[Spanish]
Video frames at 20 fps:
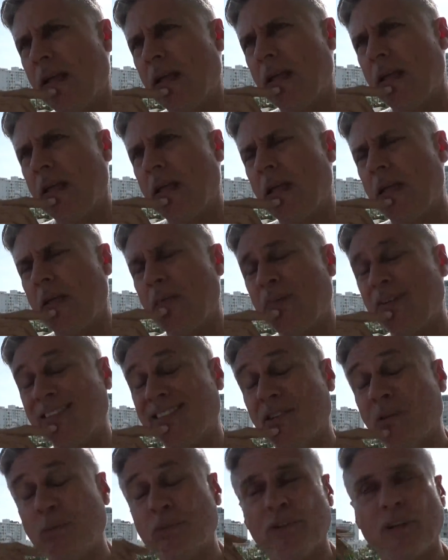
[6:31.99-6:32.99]
Y
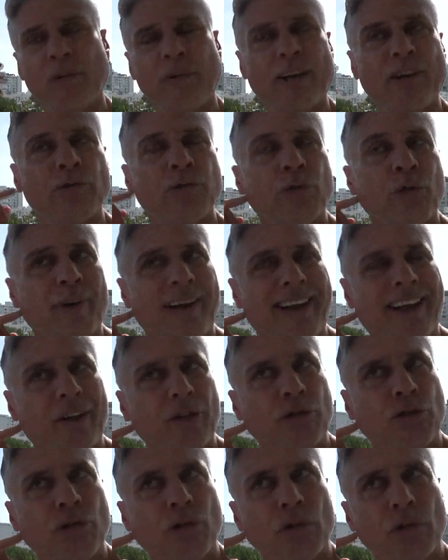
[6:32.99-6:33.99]
empecé a observar sus
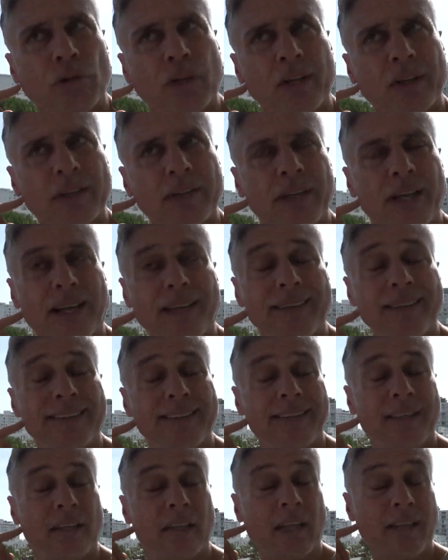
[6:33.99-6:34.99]
reacciones
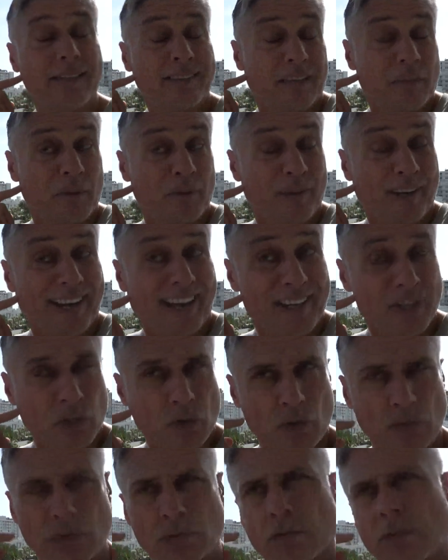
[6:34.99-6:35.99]
ante, ante mi
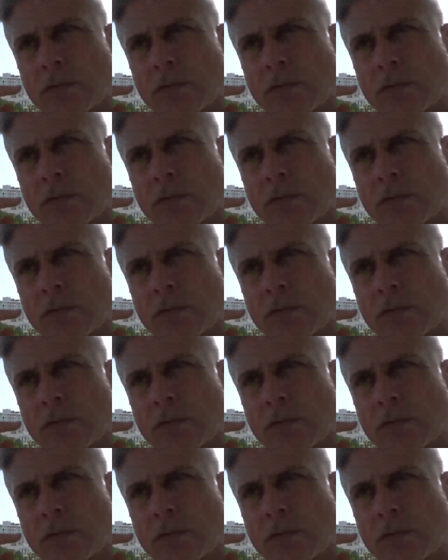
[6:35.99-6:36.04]
fracaso.